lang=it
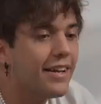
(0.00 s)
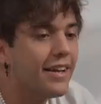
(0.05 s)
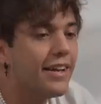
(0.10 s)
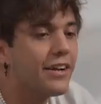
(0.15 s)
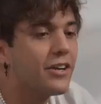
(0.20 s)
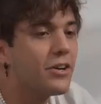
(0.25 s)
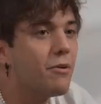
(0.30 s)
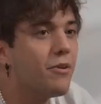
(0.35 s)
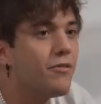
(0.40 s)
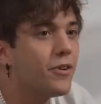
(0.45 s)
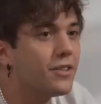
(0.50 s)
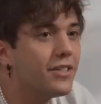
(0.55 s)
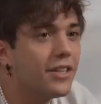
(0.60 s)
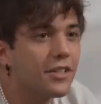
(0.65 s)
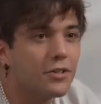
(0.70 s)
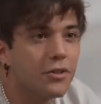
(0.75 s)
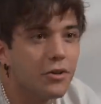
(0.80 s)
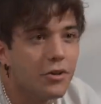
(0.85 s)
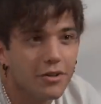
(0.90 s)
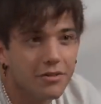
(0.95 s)
E come vi ho
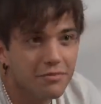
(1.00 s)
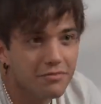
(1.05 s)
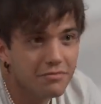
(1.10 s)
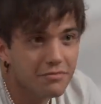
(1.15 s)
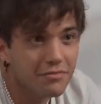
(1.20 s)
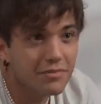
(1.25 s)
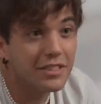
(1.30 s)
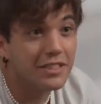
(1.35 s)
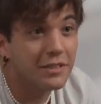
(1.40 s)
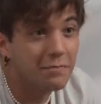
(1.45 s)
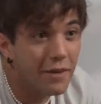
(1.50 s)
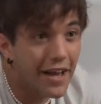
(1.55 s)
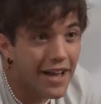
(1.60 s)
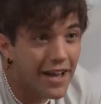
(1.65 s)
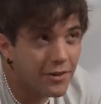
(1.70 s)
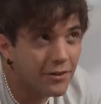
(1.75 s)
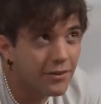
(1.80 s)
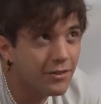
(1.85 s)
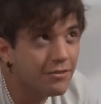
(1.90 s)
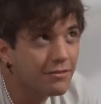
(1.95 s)
detto,
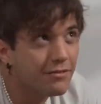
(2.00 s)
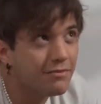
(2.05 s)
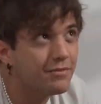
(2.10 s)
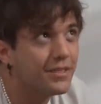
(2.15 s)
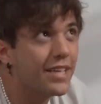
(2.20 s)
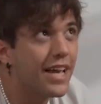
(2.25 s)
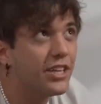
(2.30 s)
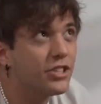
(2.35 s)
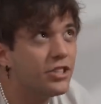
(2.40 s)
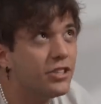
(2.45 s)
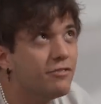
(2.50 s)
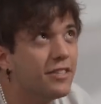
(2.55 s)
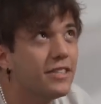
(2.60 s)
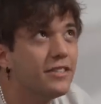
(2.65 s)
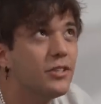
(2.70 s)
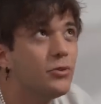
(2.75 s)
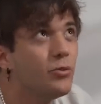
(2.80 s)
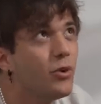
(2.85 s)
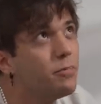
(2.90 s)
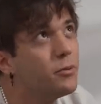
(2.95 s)
spero, 10,
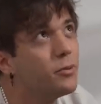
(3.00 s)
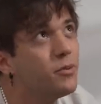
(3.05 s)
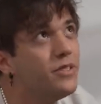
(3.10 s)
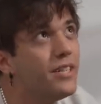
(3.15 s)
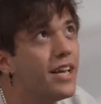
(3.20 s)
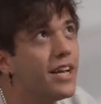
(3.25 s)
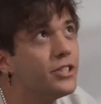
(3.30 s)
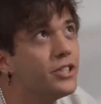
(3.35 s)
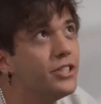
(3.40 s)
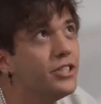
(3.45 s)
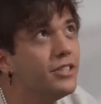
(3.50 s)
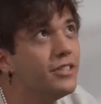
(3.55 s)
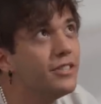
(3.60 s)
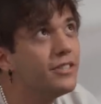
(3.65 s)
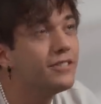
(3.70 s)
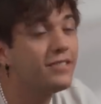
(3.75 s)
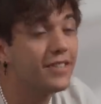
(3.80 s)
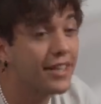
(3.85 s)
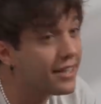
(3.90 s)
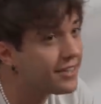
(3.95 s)
22 più 10,
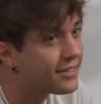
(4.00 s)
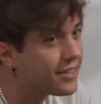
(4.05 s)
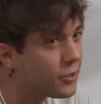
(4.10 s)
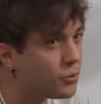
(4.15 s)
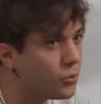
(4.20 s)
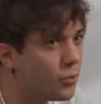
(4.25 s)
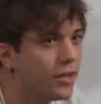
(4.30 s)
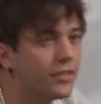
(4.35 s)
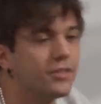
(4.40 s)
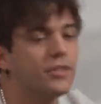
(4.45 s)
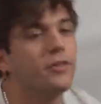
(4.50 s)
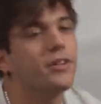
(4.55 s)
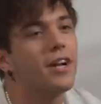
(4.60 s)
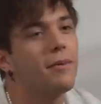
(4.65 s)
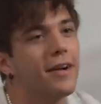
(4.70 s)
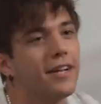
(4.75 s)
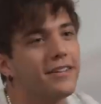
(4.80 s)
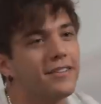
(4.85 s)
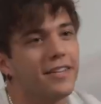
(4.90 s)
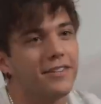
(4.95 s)
32. Sì,
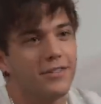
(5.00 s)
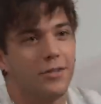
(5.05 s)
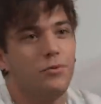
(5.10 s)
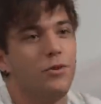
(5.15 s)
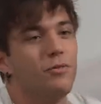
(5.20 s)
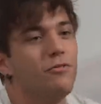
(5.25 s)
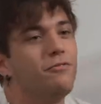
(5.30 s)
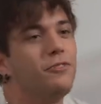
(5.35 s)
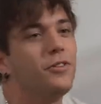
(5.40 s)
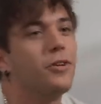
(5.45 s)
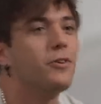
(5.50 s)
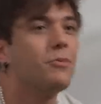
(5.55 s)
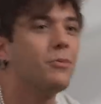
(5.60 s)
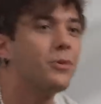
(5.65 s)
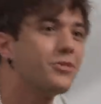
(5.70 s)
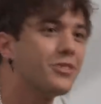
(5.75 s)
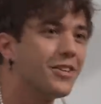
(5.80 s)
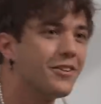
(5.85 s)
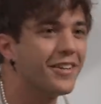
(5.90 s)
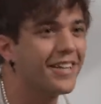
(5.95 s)
oramai a 32 un figlio lo
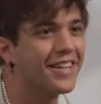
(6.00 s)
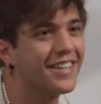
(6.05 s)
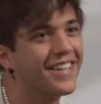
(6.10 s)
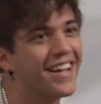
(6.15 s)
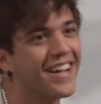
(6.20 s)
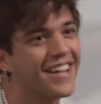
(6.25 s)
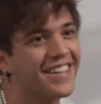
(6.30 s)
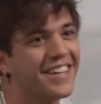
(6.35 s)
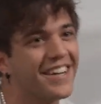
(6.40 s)
posso avere, dai,